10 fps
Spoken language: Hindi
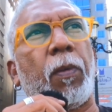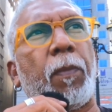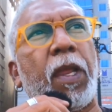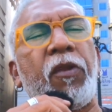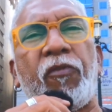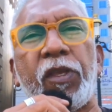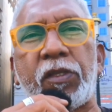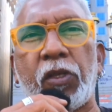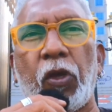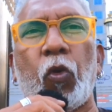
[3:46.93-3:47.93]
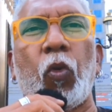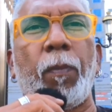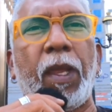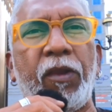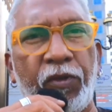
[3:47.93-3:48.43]
मैनिफेस्ट करो
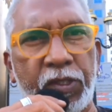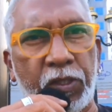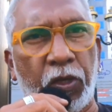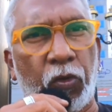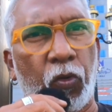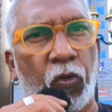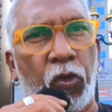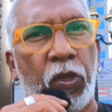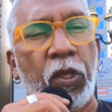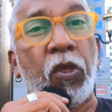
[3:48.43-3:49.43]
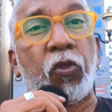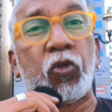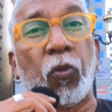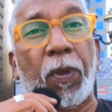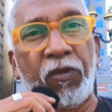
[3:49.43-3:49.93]
मैनिफेस्ट करो
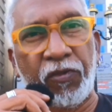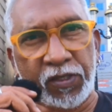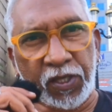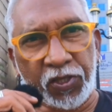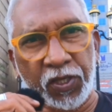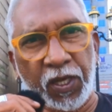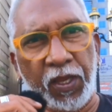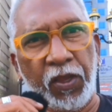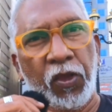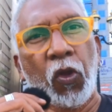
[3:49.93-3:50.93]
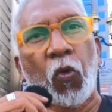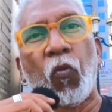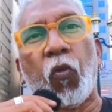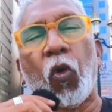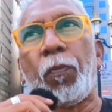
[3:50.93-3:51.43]
तो जो मैनिफेस्टेशन है
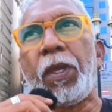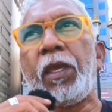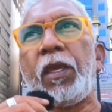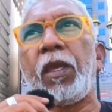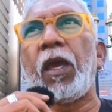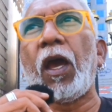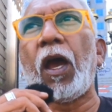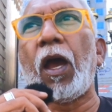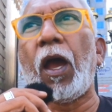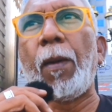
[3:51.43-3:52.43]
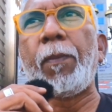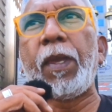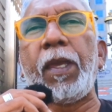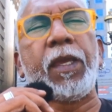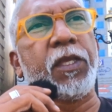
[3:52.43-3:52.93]
वो भी
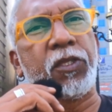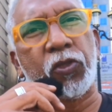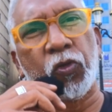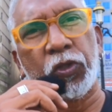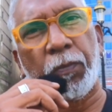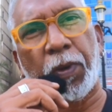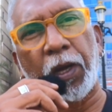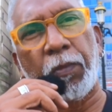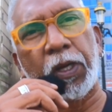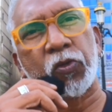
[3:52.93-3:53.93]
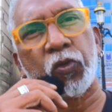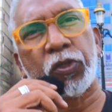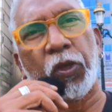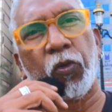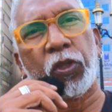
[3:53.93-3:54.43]
आप एक ही चीज को जब बार बार
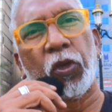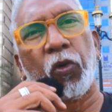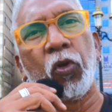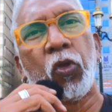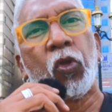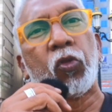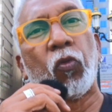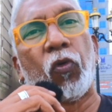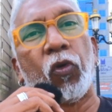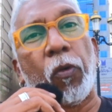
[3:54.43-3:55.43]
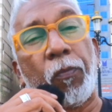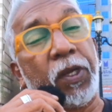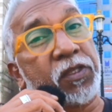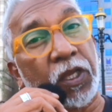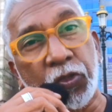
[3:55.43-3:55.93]
सोच रहे होते हो तो वो
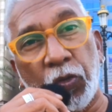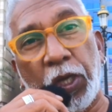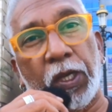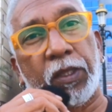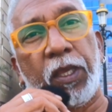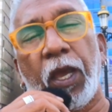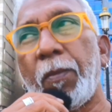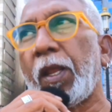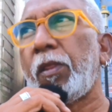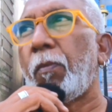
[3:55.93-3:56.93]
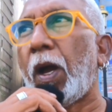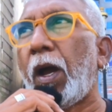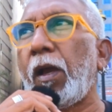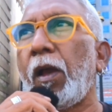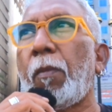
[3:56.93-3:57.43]
फिर सच होने लगती है हमारा
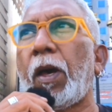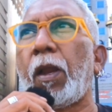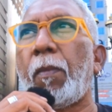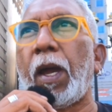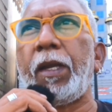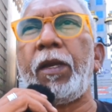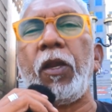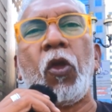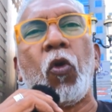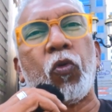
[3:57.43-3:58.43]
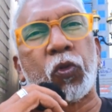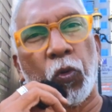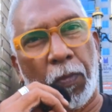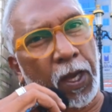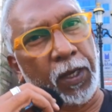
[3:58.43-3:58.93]
दिमाग हमारा माइंड
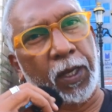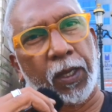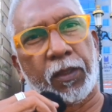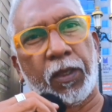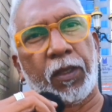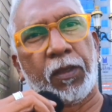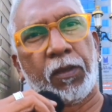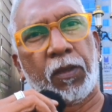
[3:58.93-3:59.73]
उसको मानने लगता है